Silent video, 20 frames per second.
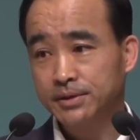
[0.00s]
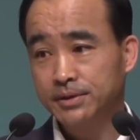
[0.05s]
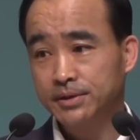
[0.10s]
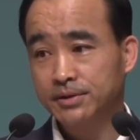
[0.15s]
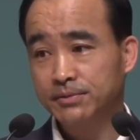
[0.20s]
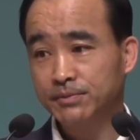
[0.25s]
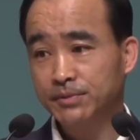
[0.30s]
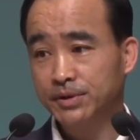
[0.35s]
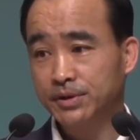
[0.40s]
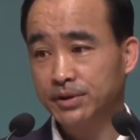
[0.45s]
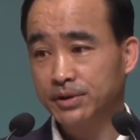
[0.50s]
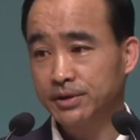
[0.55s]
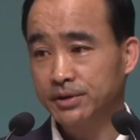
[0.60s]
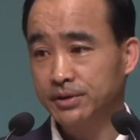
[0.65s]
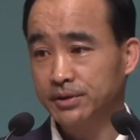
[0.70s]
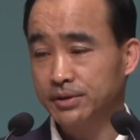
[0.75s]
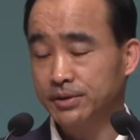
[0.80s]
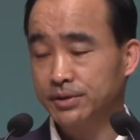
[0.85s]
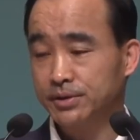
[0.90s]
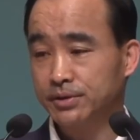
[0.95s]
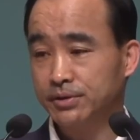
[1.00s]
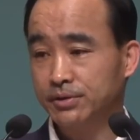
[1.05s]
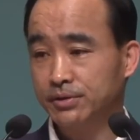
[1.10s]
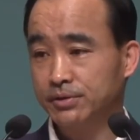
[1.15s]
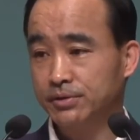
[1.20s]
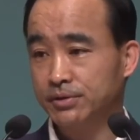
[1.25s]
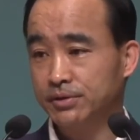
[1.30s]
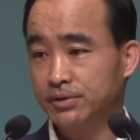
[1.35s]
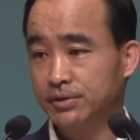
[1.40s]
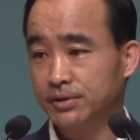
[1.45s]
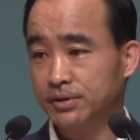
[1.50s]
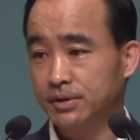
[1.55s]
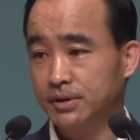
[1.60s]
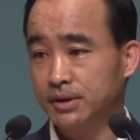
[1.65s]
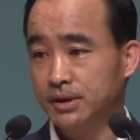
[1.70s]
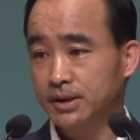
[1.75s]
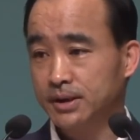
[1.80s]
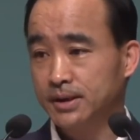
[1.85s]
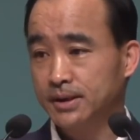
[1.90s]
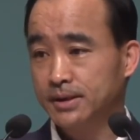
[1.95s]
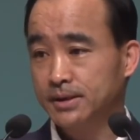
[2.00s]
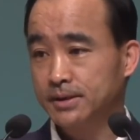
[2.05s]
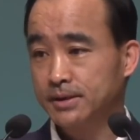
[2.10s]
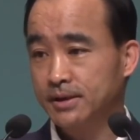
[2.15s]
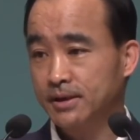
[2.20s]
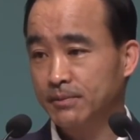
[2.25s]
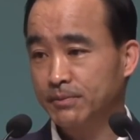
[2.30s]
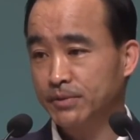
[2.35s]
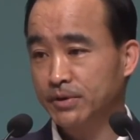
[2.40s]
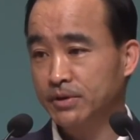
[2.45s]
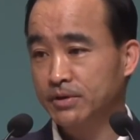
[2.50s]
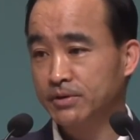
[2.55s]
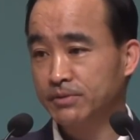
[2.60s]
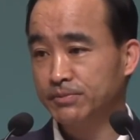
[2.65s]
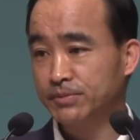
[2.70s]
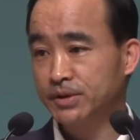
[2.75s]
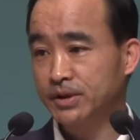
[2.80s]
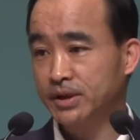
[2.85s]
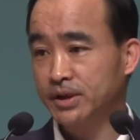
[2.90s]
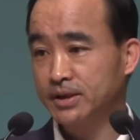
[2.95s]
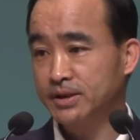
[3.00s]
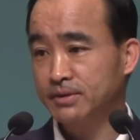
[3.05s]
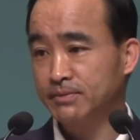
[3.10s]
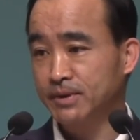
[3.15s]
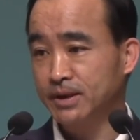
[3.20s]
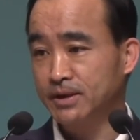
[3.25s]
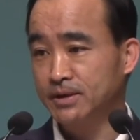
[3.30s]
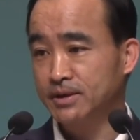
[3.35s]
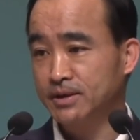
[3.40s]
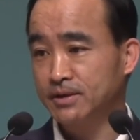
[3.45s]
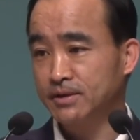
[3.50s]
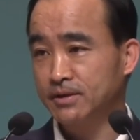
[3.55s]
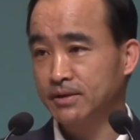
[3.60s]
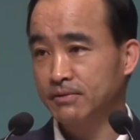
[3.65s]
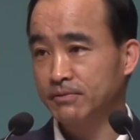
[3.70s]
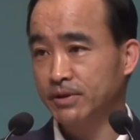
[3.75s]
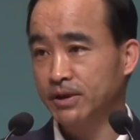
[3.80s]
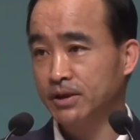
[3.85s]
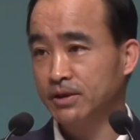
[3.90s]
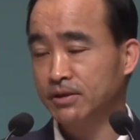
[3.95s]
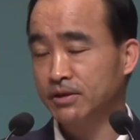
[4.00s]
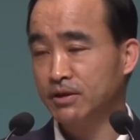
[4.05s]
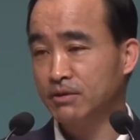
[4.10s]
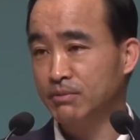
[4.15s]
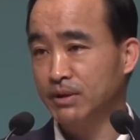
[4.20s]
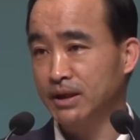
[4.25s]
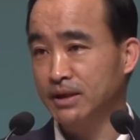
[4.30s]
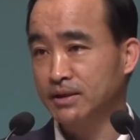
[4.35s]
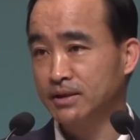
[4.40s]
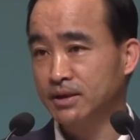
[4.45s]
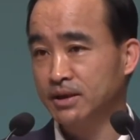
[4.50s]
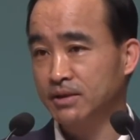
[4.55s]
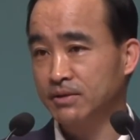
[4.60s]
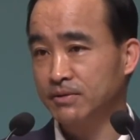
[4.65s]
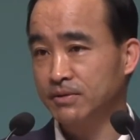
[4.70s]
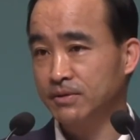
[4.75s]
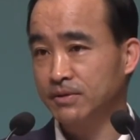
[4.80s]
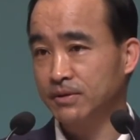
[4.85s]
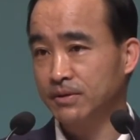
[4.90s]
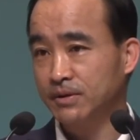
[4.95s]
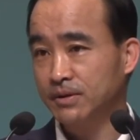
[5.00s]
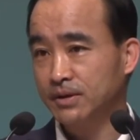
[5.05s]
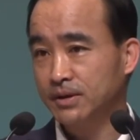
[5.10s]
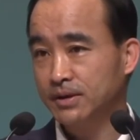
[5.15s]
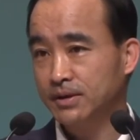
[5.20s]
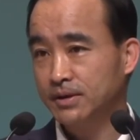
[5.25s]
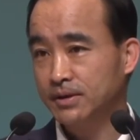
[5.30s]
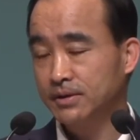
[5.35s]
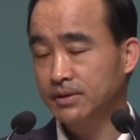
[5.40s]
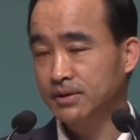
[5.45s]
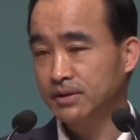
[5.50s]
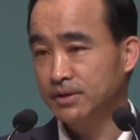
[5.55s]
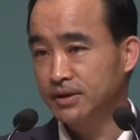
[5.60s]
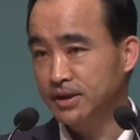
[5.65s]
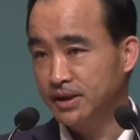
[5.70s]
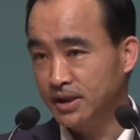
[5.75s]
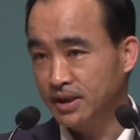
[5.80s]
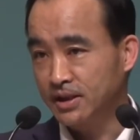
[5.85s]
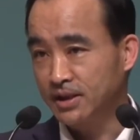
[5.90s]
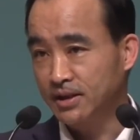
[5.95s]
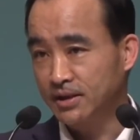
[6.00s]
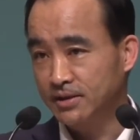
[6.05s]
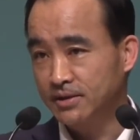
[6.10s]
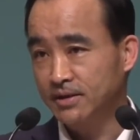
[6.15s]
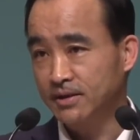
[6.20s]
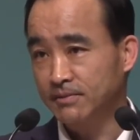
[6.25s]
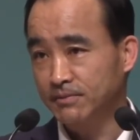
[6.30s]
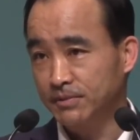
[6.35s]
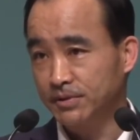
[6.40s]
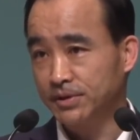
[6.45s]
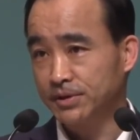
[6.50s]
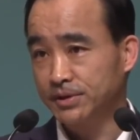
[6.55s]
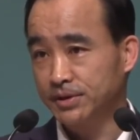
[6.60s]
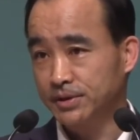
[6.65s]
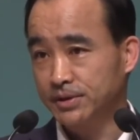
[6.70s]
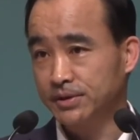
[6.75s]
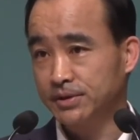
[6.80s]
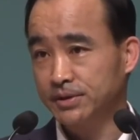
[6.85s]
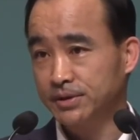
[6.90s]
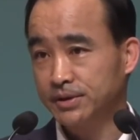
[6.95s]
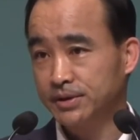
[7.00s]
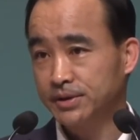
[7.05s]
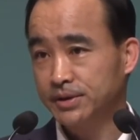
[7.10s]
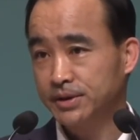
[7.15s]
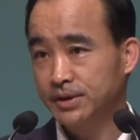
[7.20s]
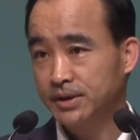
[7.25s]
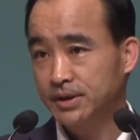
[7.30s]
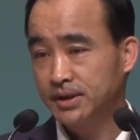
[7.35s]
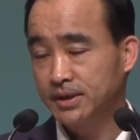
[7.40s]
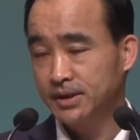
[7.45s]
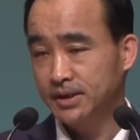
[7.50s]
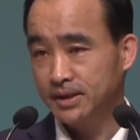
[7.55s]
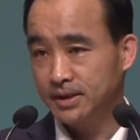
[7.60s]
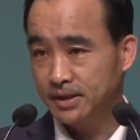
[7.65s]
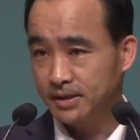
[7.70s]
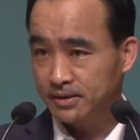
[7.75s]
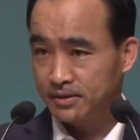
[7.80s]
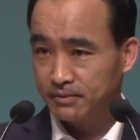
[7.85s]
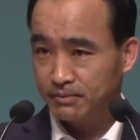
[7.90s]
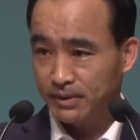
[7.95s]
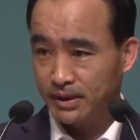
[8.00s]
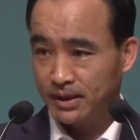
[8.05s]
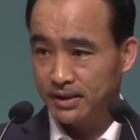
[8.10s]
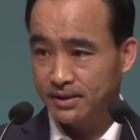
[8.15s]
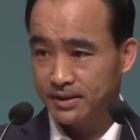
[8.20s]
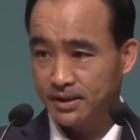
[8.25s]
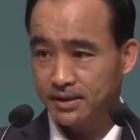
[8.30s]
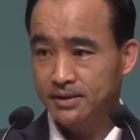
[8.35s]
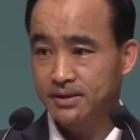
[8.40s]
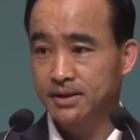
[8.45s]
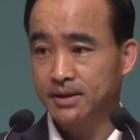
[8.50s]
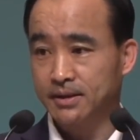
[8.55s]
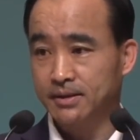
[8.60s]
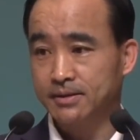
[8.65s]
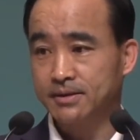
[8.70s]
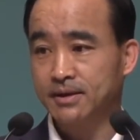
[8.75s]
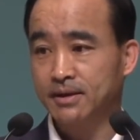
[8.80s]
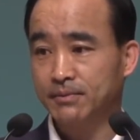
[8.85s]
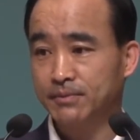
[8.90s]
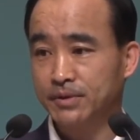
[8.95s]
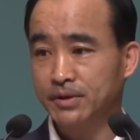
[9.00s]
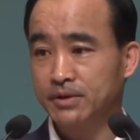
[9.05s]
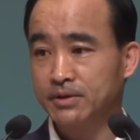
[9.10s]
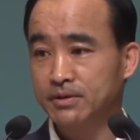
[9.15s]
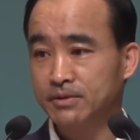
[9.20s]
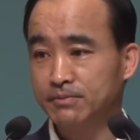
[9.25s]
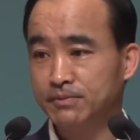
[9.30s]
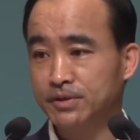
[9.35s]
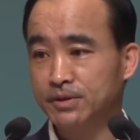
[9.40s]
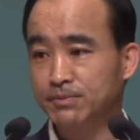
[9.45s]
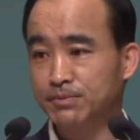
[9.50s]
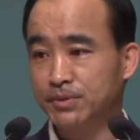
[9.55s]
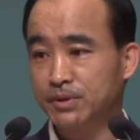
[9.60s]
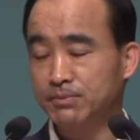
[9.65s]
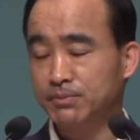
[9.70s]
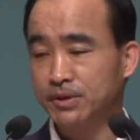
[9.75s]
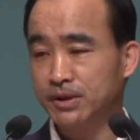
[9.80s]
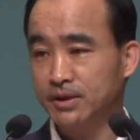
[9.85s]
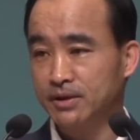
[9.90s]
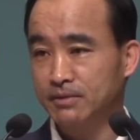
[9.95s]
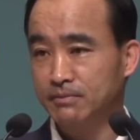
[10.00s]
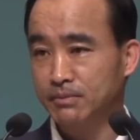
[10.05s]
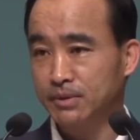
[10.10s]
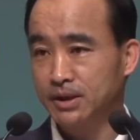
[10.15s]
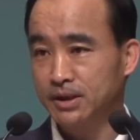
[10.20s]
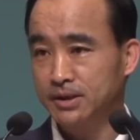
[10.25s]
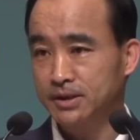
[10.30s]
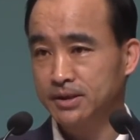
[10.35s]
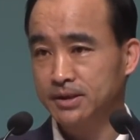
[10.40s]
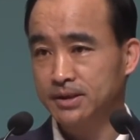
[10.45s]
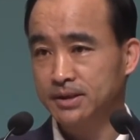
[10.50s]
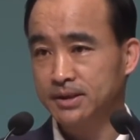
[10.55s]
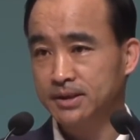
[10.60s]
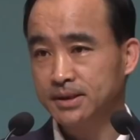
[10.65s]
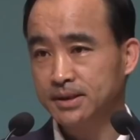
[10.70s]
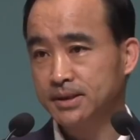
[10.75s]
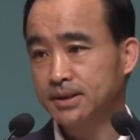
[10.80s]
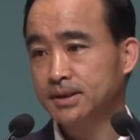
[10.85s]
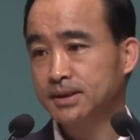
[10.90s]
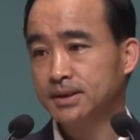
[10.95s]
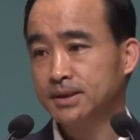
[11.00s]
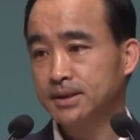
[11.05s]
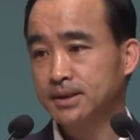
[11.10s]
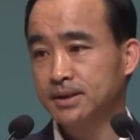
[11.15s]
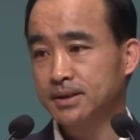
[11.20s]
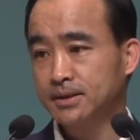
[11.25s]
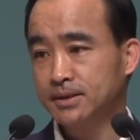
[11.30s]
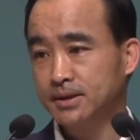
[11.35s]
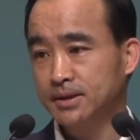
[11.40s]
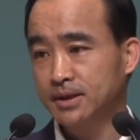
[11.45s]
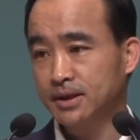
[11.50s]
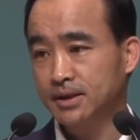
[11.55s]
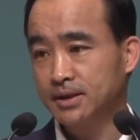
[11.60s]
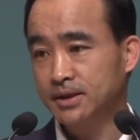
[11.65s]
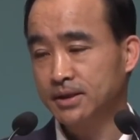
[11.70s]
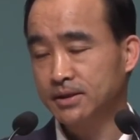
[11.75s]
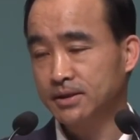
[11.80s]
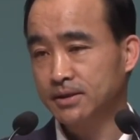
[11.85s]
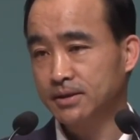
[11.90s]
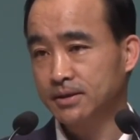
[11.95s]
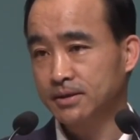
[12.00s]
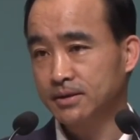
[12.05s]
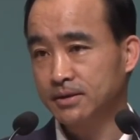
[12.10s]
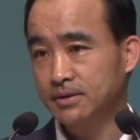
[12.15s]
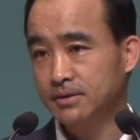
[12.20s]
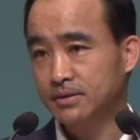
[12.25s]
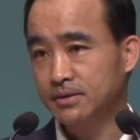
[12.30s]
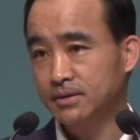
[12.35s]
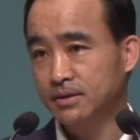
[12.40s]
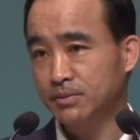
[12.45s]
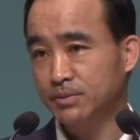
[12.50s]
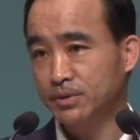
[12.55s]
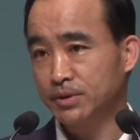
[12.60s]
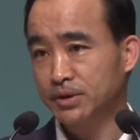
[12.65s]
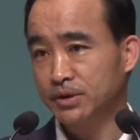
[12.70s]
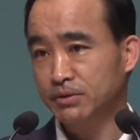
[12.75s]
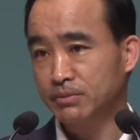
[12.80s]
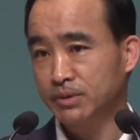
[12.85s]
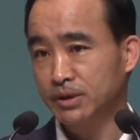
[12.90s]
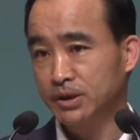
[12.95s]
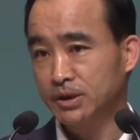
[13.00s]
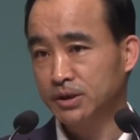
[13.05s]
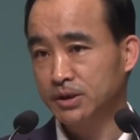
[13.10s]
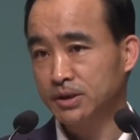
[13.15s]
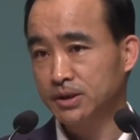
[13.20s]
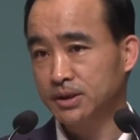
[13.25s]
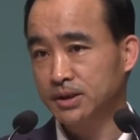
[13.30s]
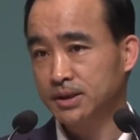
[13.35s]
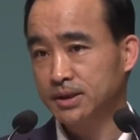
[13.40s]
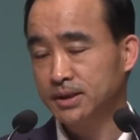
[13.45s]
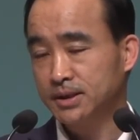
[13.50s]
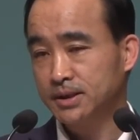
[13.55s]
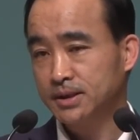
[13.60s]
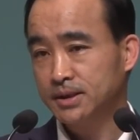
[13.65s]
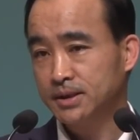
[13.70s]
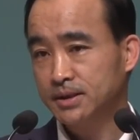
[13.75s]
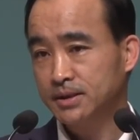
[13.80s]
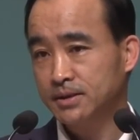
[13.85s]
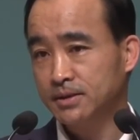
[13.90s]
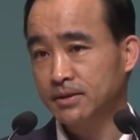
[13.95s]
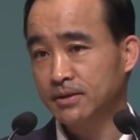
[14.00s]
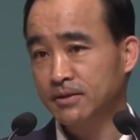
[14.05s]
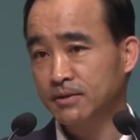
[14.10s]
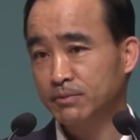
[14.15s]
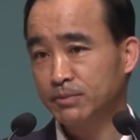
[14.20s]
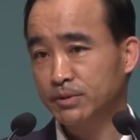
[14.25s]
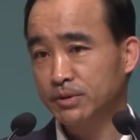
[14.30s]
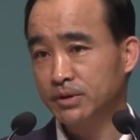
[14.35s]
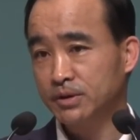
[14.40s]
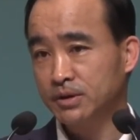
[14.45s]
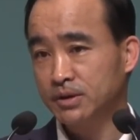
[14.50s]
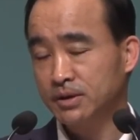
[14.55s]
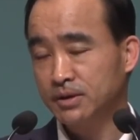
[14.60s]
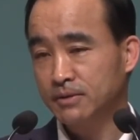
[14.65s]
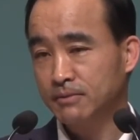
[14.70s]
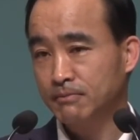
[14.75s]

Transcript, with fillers: 심지어는 성도들은 차별 금지하지 말자는데 왜 이걸 막냐고 그런 이야기 하는 사람도 있어요. 그러니까 그 말 자체, 차별 금지법이라는 말은 그거 자체는 그럴듯해 보이지만은 여러분,